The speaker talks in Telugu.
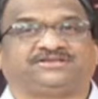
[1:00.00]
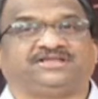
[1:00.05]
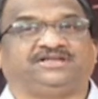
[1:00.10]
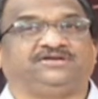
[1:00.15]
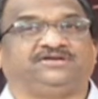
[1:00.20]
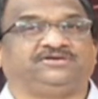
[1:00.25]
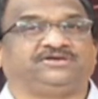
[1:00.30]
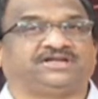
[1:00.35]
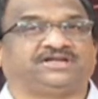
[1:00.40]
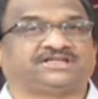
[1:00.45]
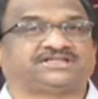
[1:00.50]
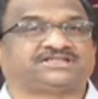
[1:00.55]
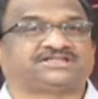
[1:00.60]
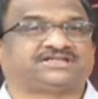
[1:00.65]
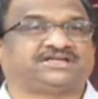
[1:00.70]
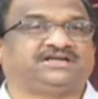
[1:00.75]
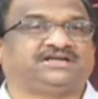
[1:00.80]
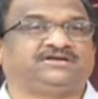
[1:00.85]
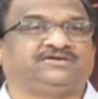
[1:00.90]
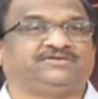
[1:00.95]
తెలుగు
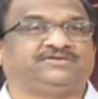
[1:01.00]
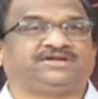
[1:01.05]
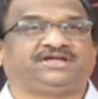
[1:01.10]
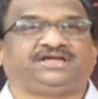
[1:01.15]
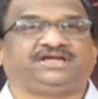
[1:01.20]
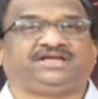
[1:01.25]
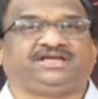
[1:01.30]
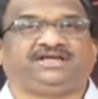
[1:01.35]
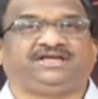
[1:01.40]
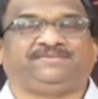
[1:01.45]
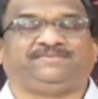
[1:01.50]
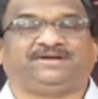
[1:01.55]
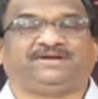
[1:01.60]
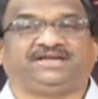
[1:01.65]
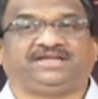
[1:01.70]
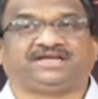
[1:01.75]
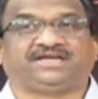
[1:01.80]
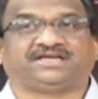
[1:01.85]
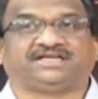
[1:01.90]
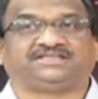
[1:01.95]
రాష్ట్రాల్లోనే ఈ
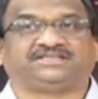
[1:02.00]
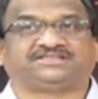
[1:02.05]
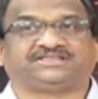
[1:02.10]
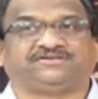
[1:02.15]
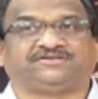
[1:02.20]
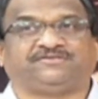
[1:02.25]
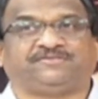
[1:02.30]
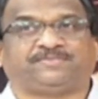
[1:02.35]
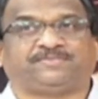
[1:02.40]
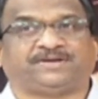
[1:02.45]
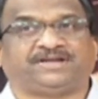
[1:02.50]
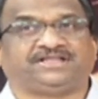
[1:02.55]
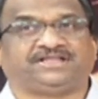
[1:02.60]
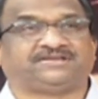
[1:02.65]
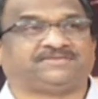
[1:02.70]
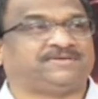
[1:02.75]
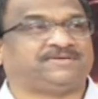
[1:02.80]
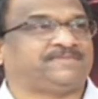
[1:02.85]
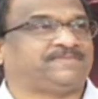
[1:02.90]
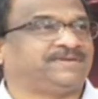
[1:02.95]
మనీ కల్చర్
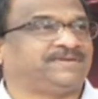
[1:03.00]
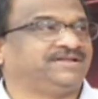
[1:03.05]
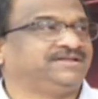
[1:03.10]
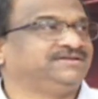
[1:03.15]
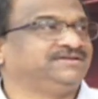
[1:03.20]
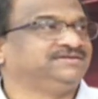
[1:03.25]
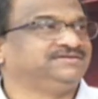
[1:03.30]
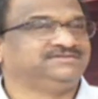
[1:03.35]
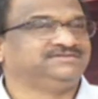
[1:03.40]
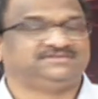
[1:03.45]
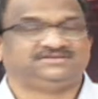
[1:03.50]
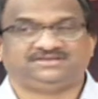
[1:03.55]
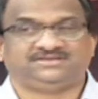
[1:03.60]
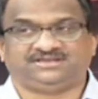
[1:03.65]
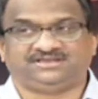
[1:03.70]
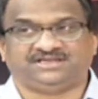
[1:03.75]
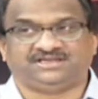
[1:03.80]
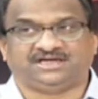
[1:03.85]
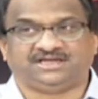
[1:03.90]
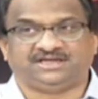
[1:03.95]
విపరీతమైపోయింది
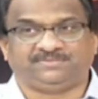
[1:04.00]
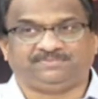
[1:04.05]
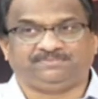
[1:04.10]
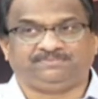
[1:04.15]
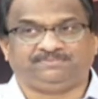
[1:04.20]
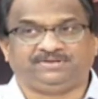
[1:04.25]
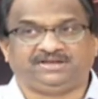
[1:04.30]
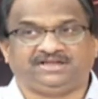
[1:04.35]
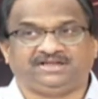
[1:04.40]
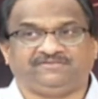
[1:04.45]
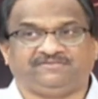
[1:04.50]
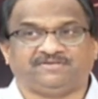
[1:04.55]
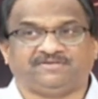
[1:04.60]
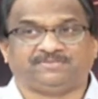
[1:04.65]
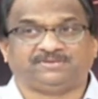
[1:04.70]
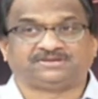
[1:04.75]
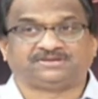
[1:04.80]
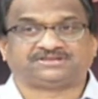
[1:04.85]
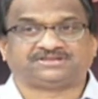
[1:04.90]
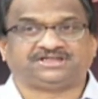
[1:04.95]
ఇది
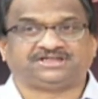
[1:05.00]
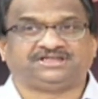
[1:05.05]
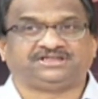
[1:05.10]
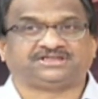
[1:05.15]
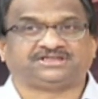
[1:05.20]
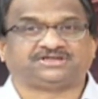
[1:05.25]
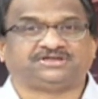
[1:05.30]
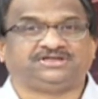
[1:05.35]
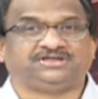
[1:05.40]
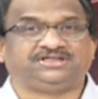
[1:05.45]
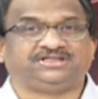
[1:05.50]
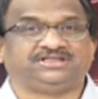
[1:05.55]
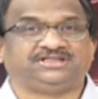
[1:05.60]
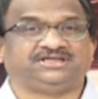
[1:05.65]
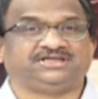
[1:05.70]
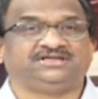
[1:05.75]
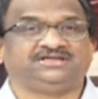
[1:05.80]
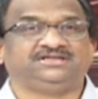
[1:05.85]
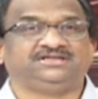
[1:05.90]
అన్బిలీవబుల్ స్టేజ్కి వెళ్ళింది